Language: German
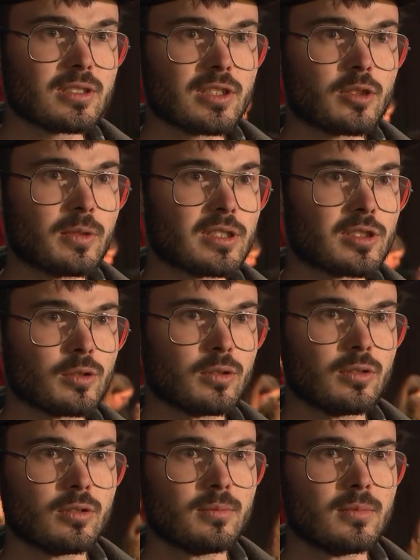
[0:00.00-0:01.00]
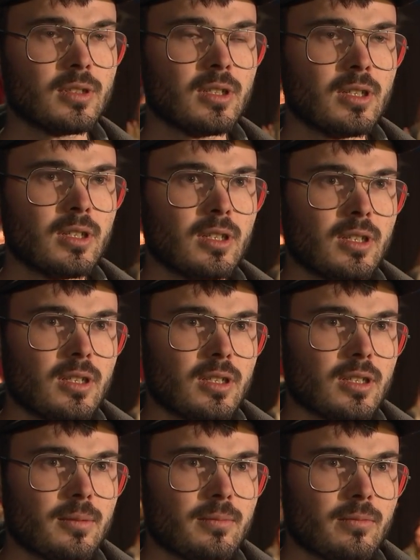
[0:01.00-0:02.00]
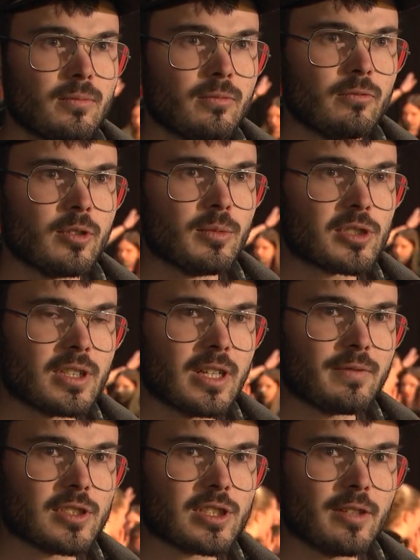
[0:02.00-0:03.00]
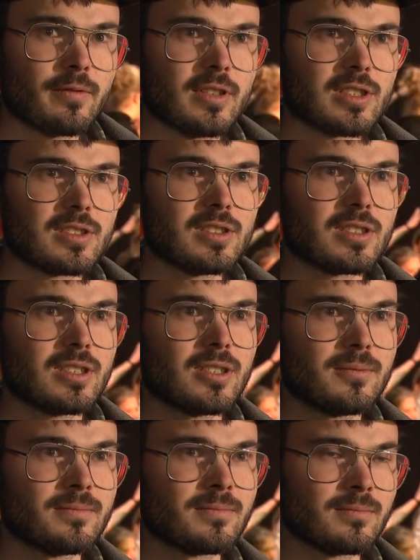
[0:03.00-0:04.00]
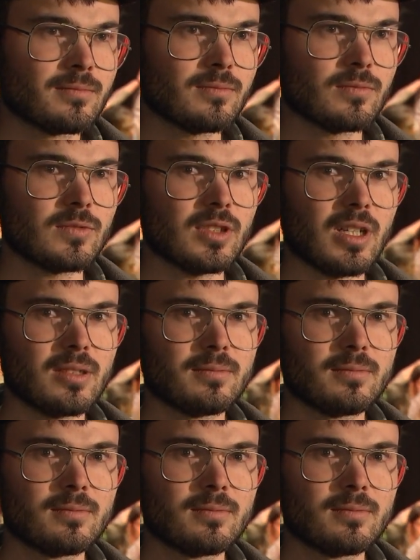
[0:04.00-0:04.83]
Situation um. Ähm, wir möchten halt einfach schaffen, dass dieser ja,